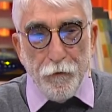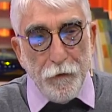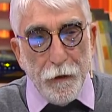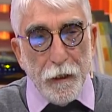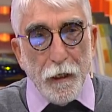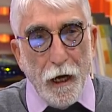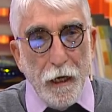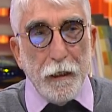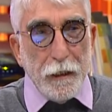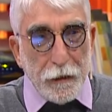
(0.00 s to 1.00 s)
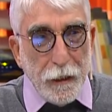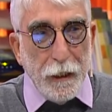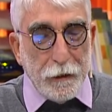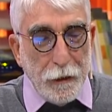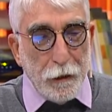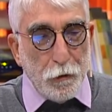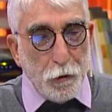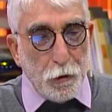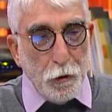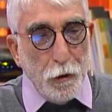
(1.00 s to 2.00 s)
ve Ankara Sanat
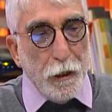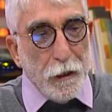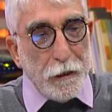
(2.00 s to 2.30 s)
Tiyatrosu